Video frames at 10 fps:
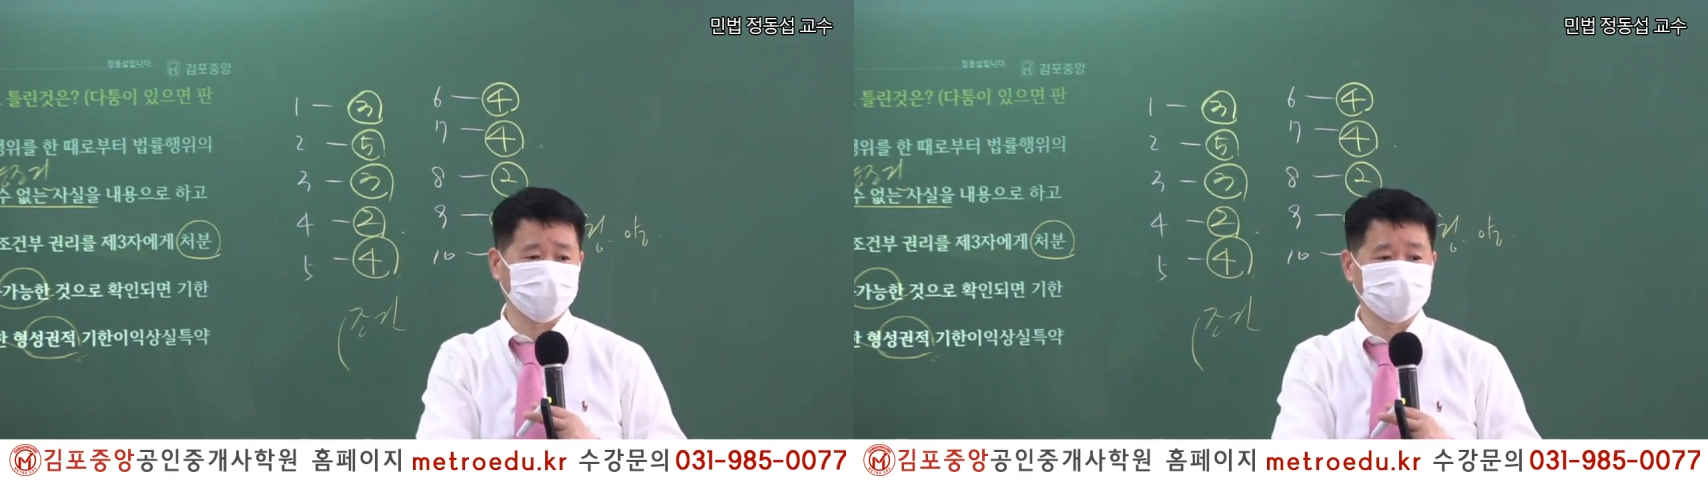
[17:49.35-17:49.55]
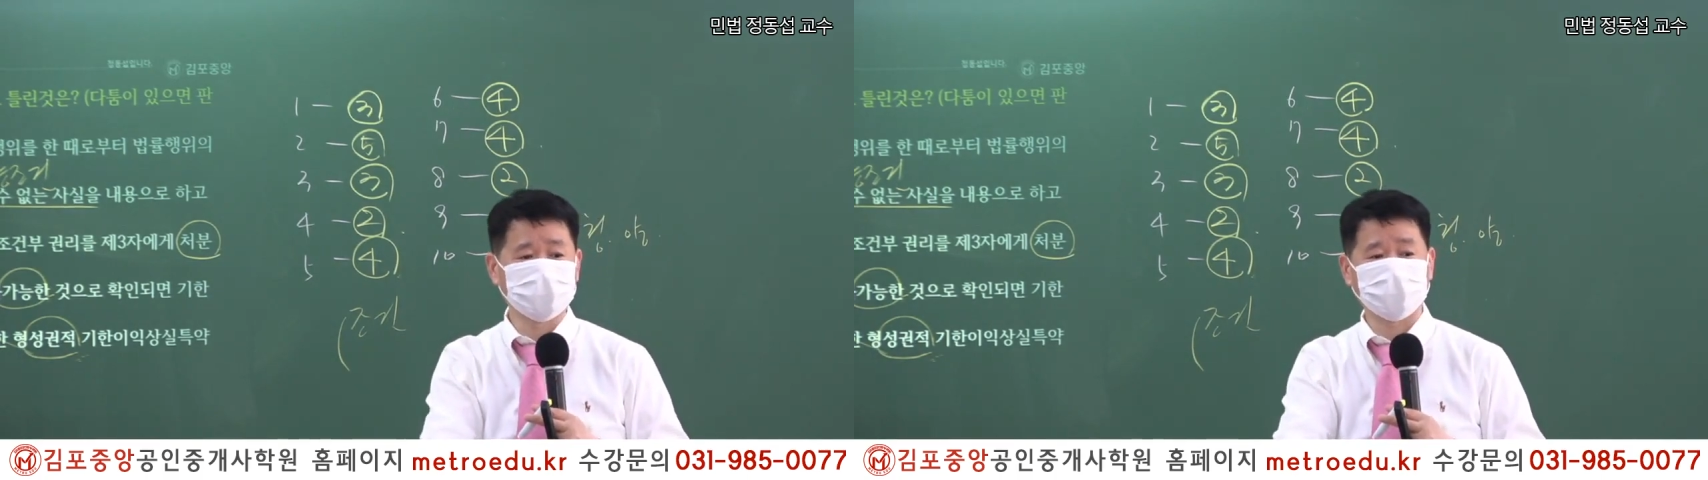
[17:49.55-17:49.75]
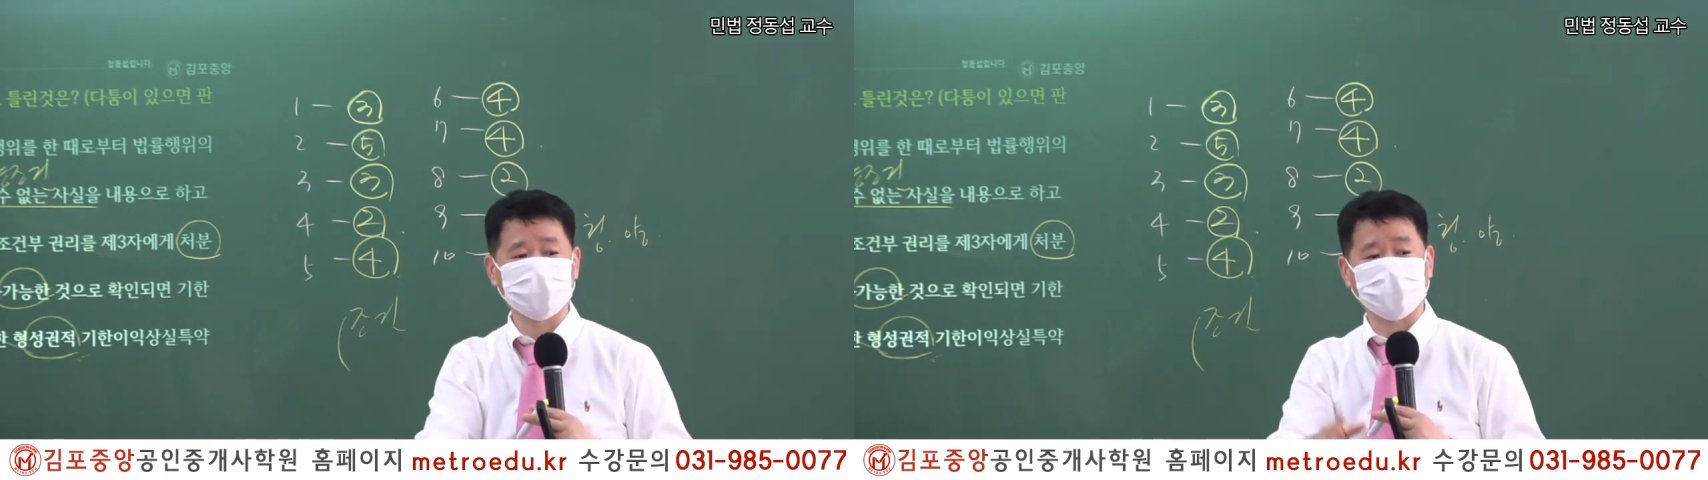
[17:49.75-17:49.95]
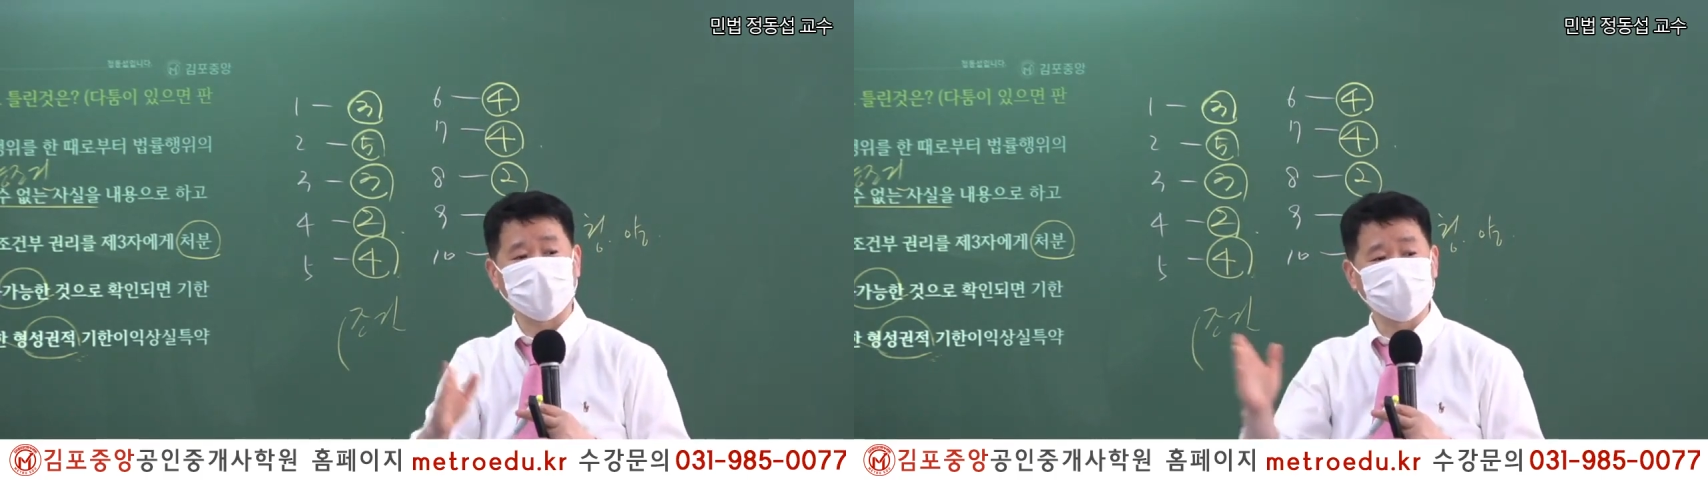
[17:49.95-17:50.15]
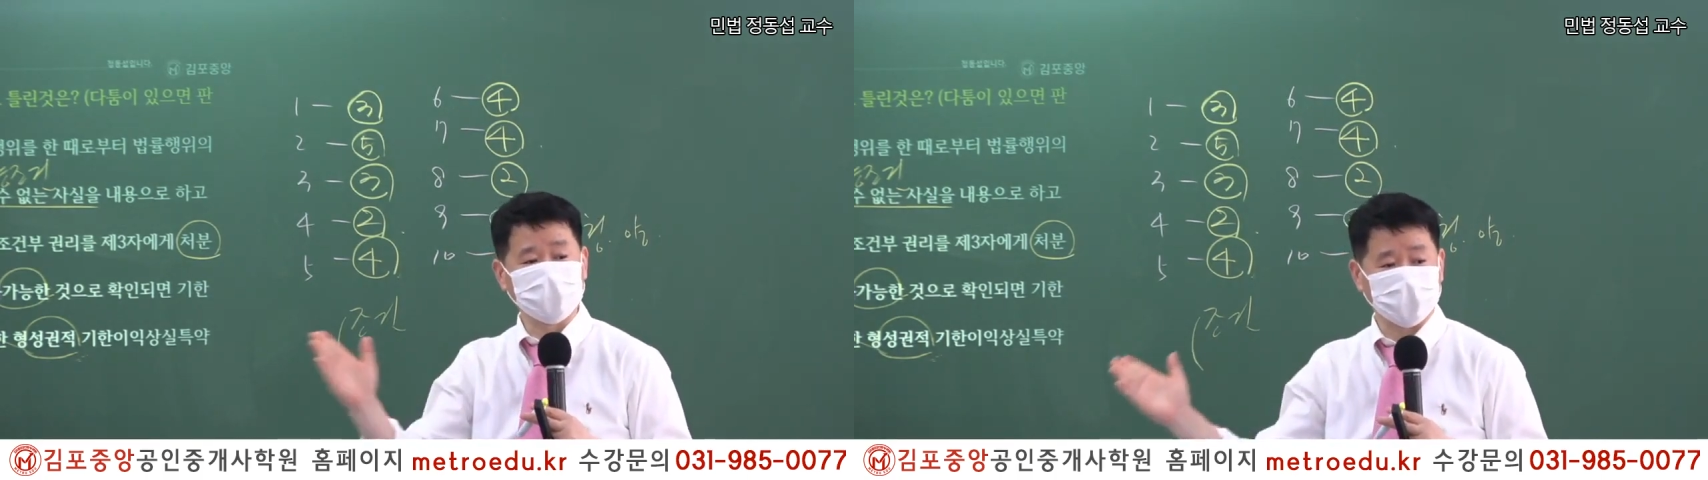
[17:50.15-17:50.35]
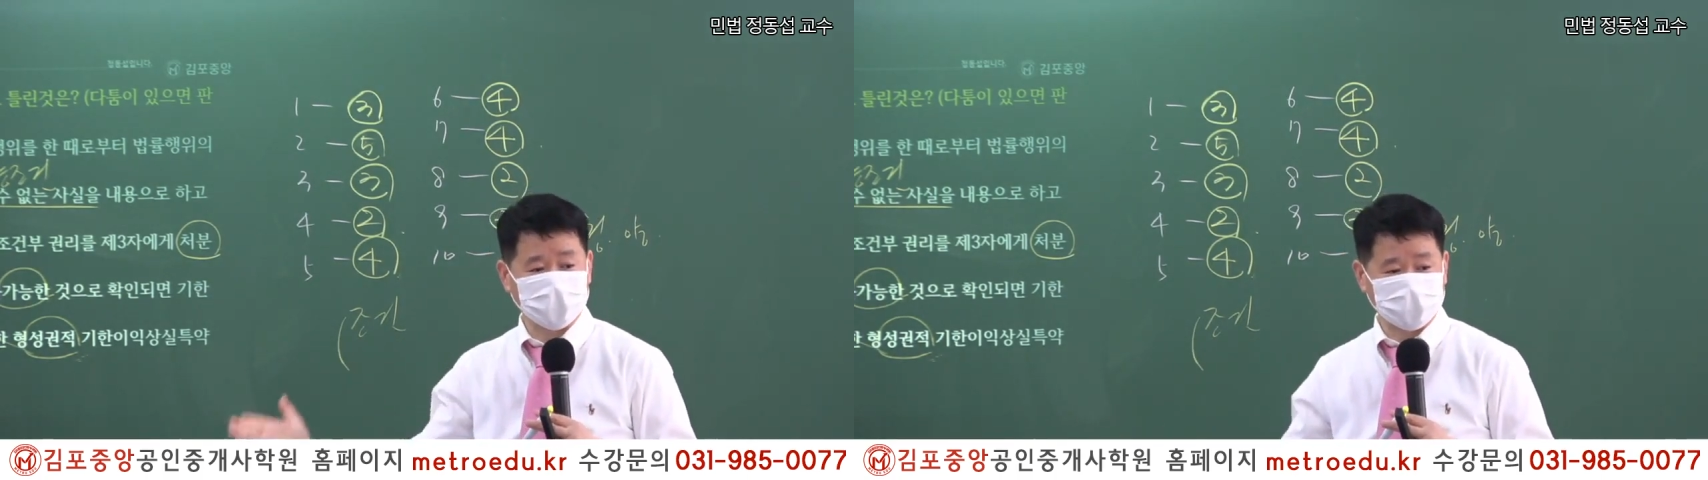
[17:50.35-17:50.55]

어차피 다음 기회가